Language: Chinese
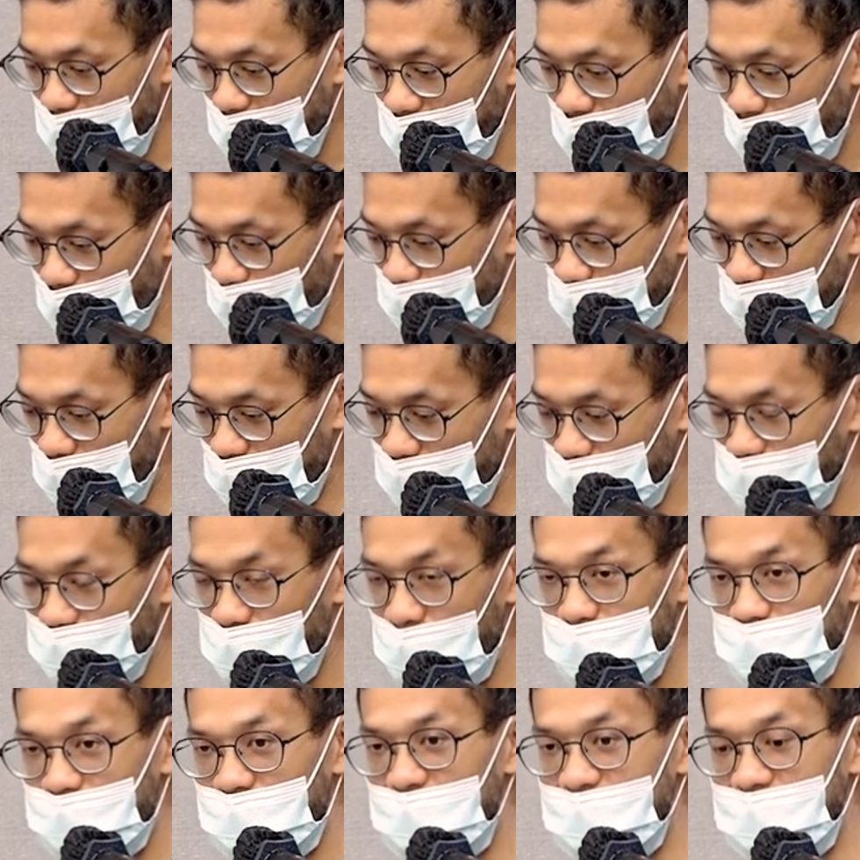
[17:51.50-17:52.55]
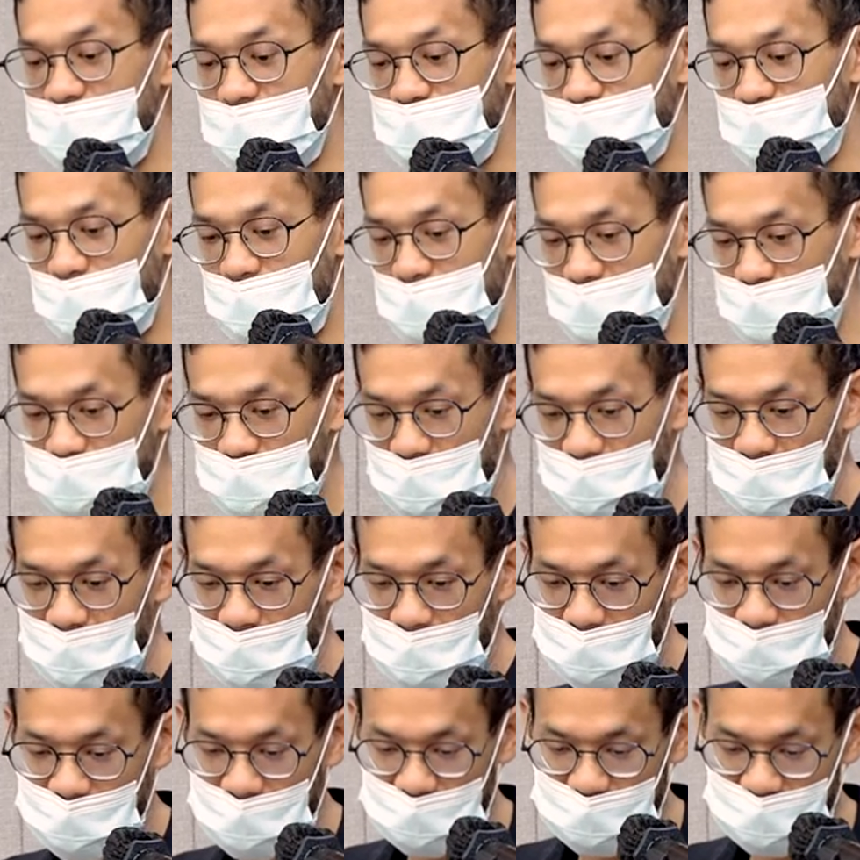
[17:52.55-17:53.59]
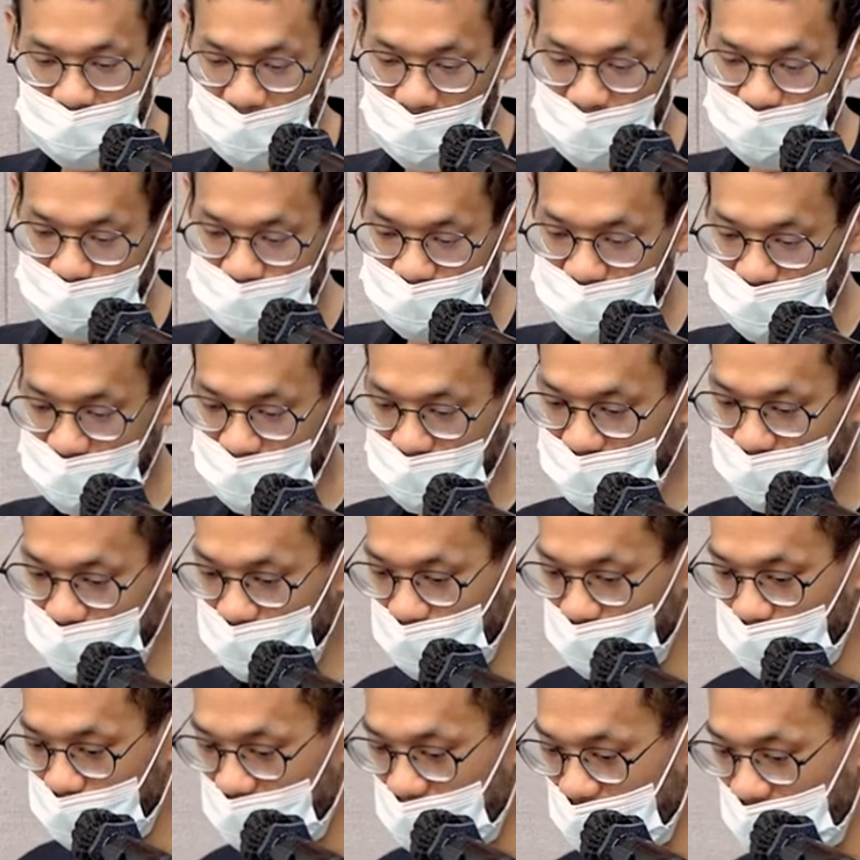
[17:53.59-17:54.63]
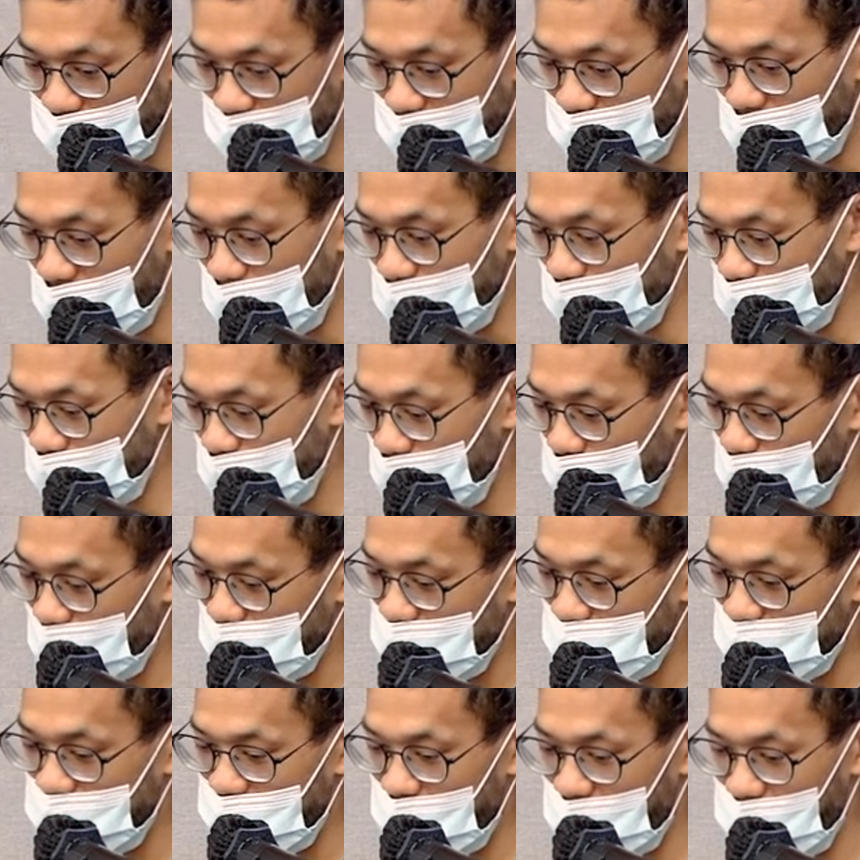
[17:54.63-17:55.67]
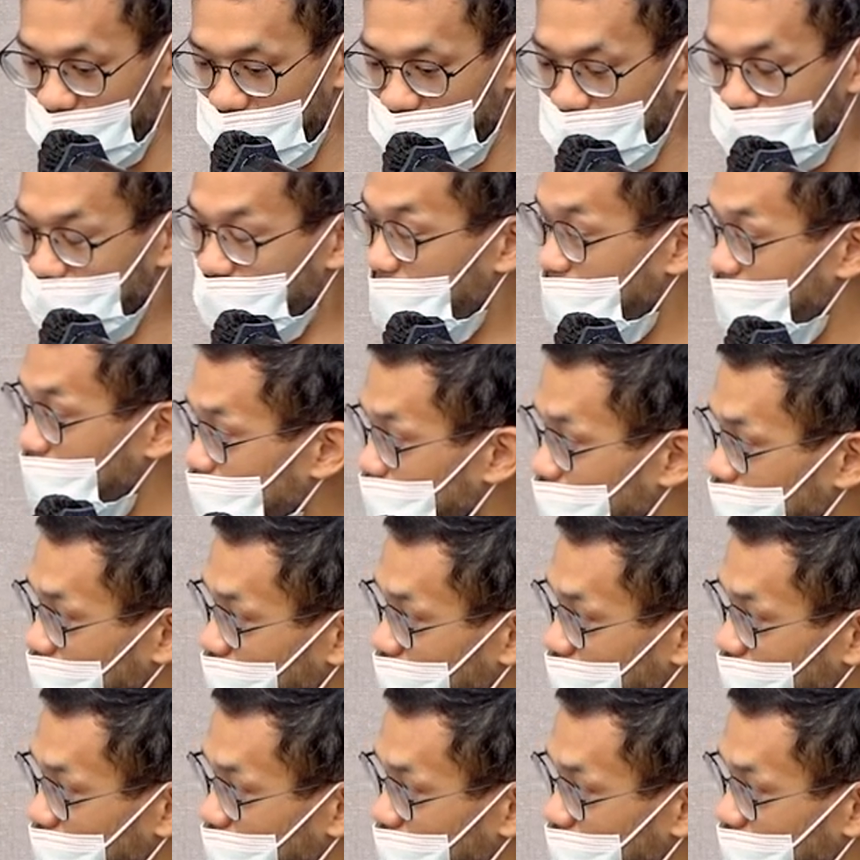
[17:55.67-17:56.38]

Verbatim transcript: 好，那 UI 部分解决了。那再来就是我们刚刚讲说，在每一个平